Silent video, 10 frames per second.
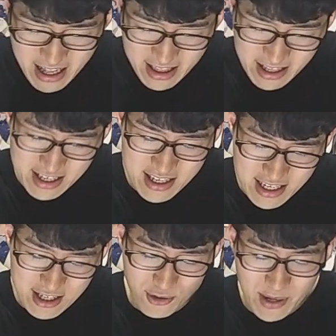です
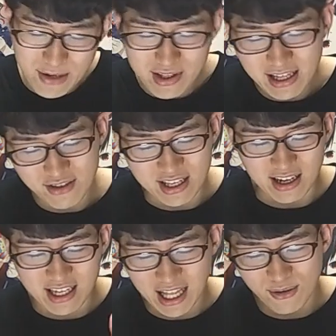し、そのフェルディナンドさん
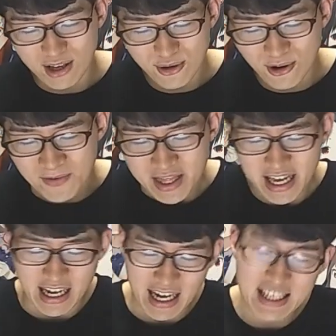が来た時の
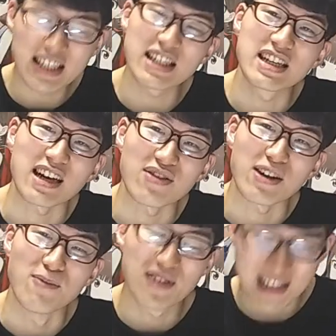なんか安心感と
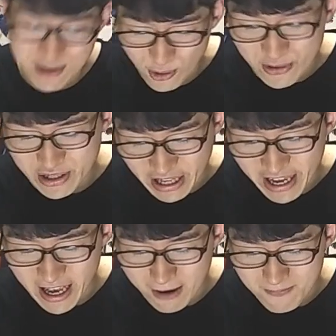かもすごく
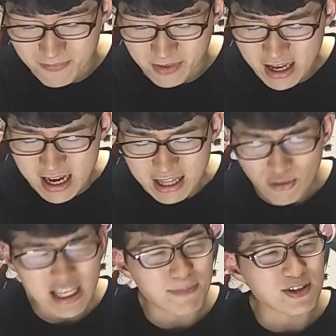て、うん、
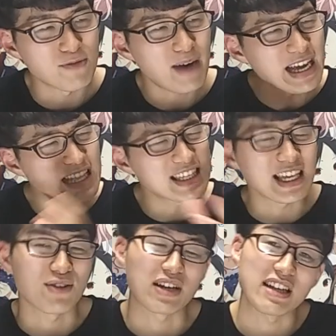特にやっぱそのまいん
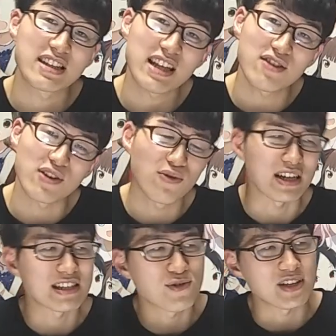ちゃんの決断って今
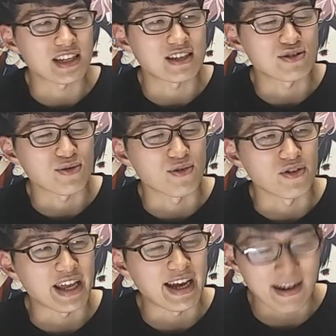回すごい刺さるとこ
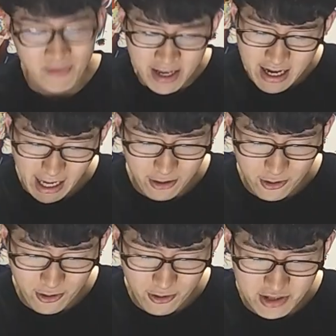ろで、あ
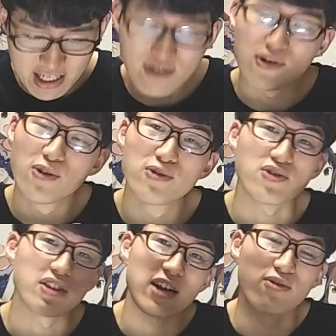のー、ジルの幼
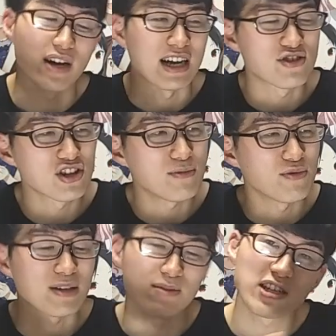女になるのか、それと
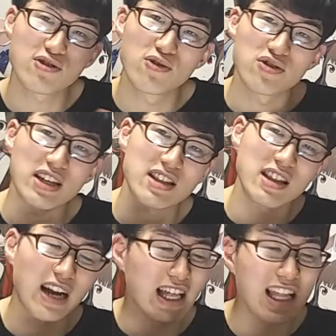も、ね、ジルの幼女になっちゃっ
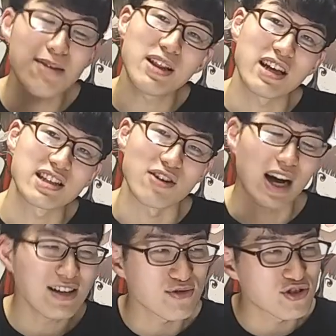たら離れ離れになっちゃう、
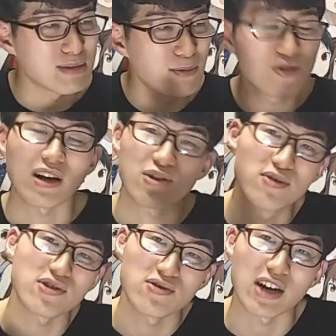家族を守るのかど
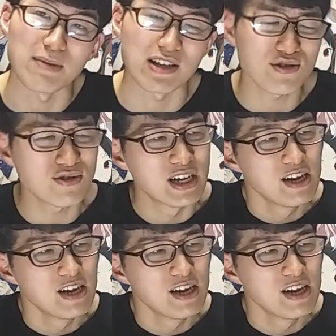うするのかみたいなすごい